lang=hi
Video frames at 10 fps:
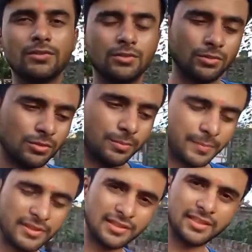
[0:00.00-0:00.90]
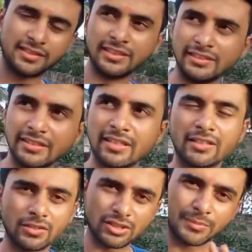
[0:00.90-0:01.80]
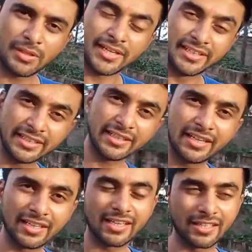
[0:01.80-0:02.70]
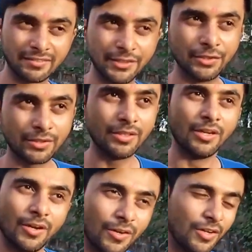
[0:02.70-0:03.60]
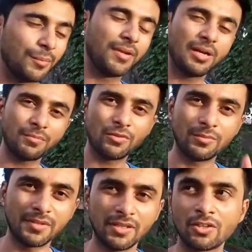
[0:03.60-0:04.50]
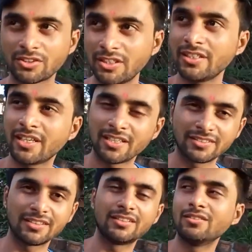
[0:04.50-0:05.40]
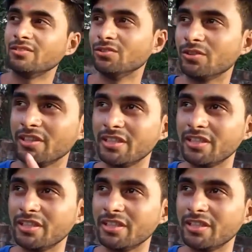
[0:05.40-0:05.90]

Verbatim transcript: तो पिछले तीन चार घंटों से मैं एडिटिंग कर रहा था वीडियो और मैं आपको अपना हॉस्टल दिखाना चाहता हूँ जो कि